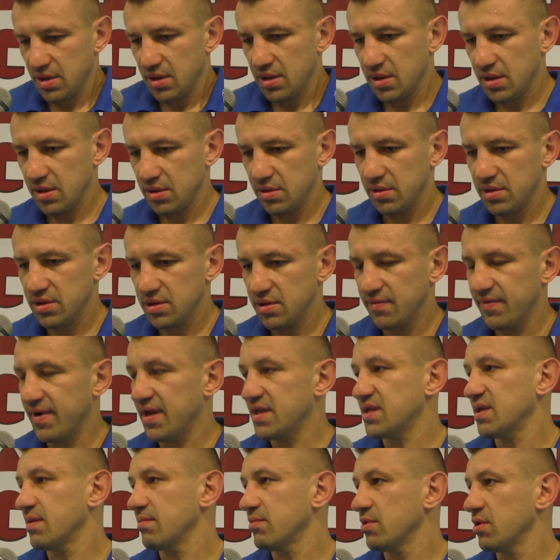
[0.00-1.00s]
No i co,
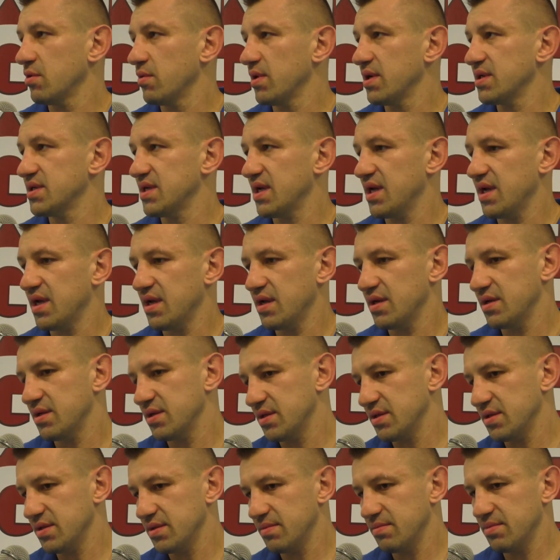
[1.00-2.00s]
wracam do USA.
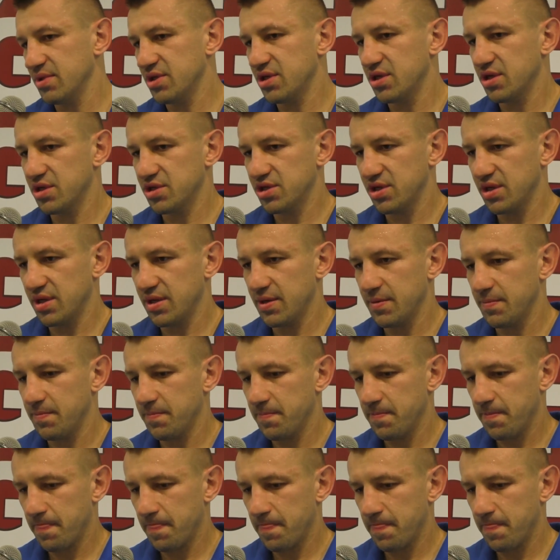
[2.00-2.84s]
Y, myślę, że